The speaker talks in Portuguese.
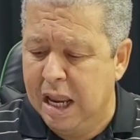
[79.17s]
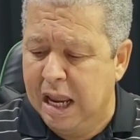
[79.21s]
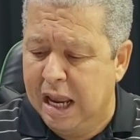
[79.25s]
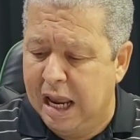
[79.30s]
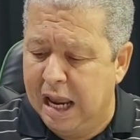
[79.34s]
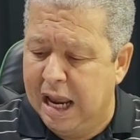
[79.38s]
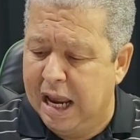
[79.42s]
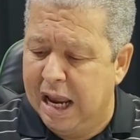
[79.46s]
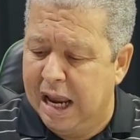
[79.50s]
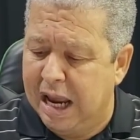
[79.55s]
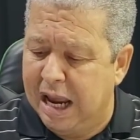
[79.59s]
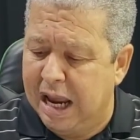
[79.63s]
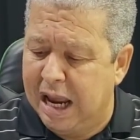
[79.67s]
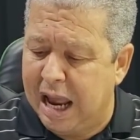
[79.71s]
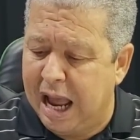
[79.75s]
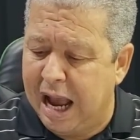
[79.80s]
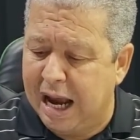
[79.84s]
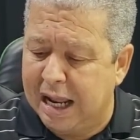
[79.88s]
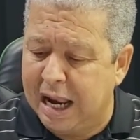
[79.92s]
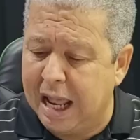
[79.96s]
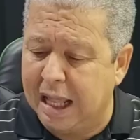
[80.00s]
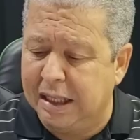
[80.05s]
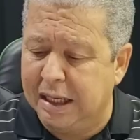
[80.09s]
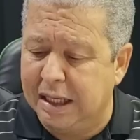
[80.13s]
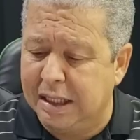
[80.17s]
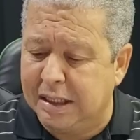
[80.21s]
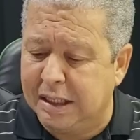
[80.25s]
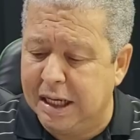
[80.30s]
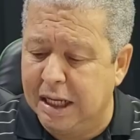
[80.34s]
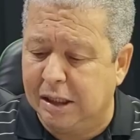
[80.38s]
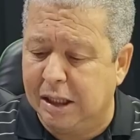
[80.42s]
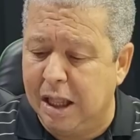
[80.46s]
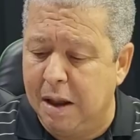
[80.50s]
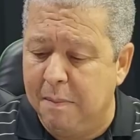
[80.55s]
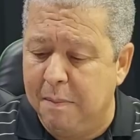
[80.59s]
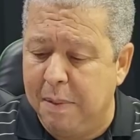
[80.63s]
É,
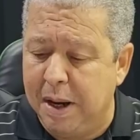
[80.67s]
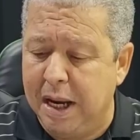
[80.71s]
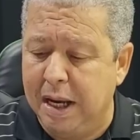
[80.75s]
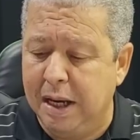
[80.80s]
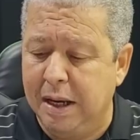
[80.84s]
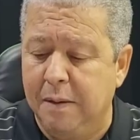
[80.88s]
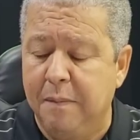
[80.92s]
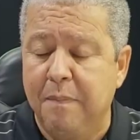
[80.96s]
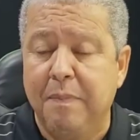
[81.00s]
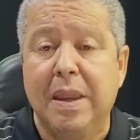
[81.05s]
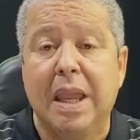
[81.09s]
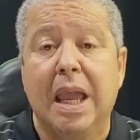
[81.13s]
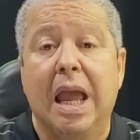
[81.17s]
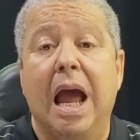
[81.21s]
agradecer também